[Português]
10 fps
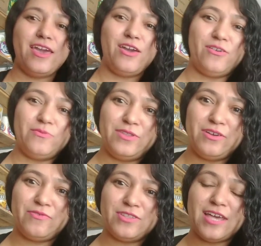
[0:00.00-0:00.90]
eu me
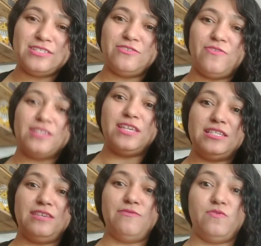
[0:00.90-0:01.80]
deu vontade de fazer
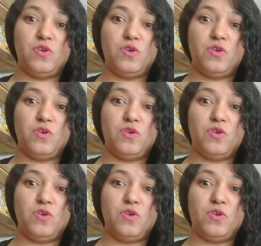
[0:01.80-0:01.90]
esse